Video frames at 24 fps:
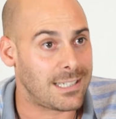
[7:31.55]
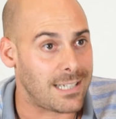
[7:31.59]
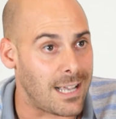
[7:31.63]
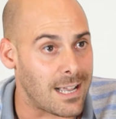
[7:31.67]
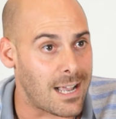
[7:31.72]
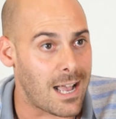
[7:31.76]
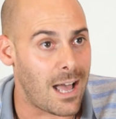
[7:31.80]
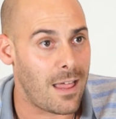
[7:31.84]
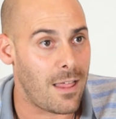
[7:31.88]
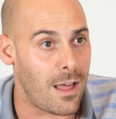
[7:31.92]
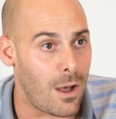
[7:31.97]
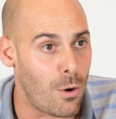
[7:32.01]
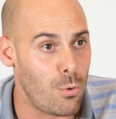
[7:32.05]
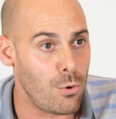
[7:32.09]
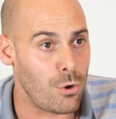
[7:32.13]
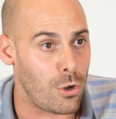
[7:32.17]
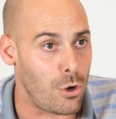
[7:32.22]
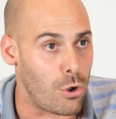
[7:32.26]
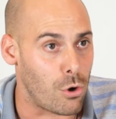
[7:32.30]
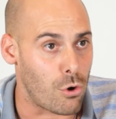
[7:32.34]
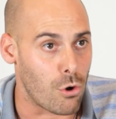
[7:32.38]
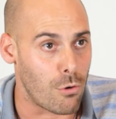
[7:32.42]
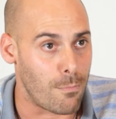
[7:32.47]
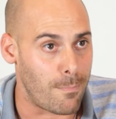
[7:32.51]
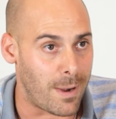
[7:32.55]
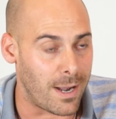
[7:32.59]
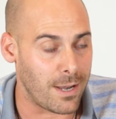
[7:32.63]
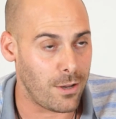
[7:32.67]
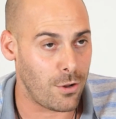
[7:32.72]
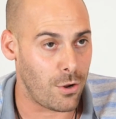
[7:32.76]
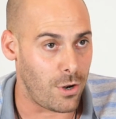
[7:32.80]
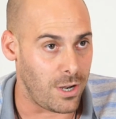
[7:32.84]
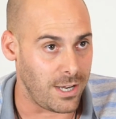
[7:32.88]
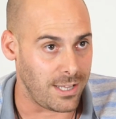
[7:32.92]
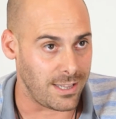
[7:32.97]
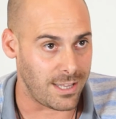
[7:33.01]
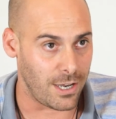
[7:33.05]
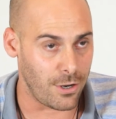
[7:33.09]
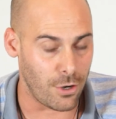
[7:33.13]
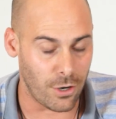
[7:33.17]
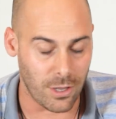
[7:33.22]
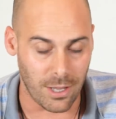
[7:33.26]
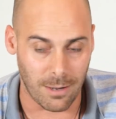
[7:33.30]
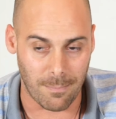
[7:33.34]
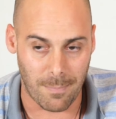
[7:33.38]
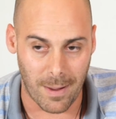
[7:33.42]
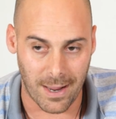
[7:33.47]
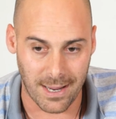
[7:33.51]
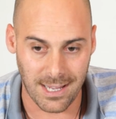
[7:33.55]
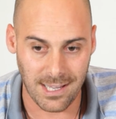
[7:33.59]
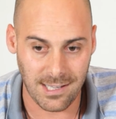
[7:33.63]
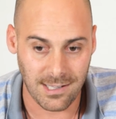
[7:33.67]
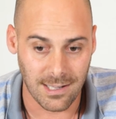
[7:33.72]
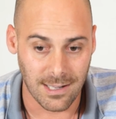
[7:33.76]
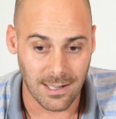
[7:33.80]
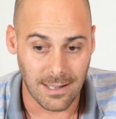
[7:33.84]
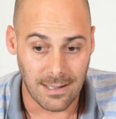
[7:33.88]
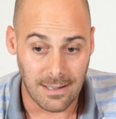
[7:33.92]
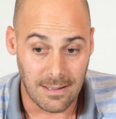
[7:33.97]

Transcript: a cada uno de los compañeros del interior del país,